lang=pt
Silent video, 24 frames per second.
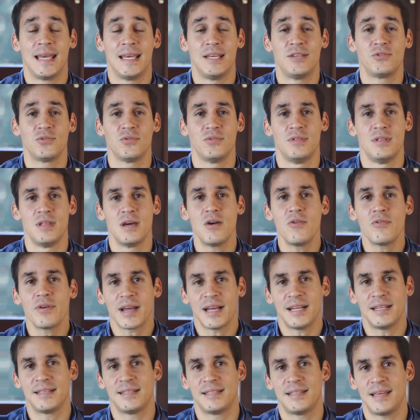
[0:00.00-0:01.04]
Isso não
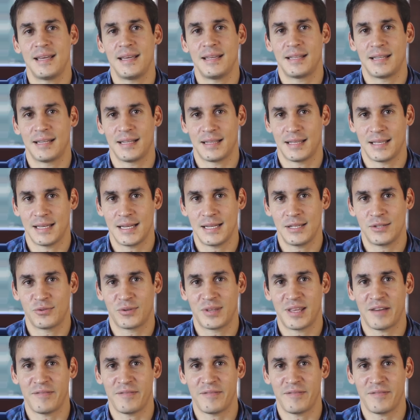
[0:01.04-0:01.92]
quer dizer, entretanto,